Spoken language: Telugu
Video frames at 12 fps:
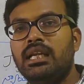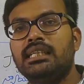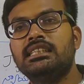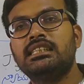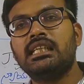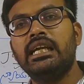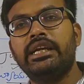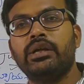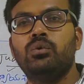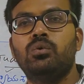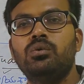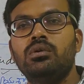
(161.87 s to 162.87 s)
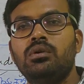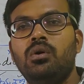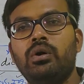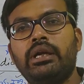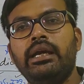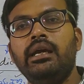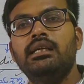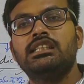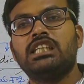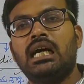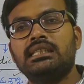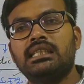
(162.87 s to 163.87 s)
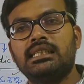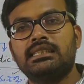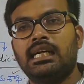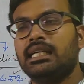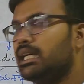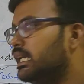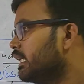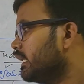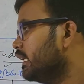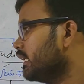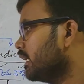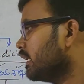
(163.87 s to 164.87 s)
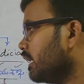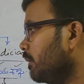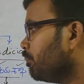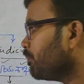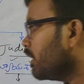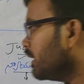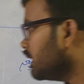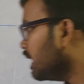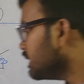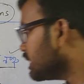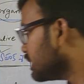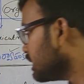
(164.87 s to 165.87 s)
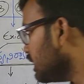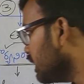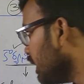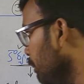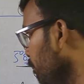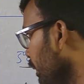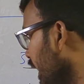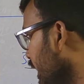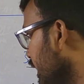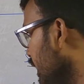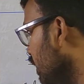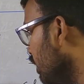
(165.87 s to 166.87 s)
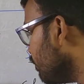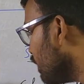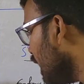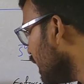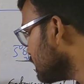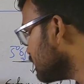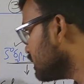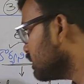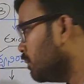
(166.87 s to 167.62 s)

లెజిస్లేటివ్ ఓకే శాసన శాఖ అంటే ఏంటంటే ఇది ఏం చేస్తుంది అంటే మేకింగ్ ఆఫ్ లాస్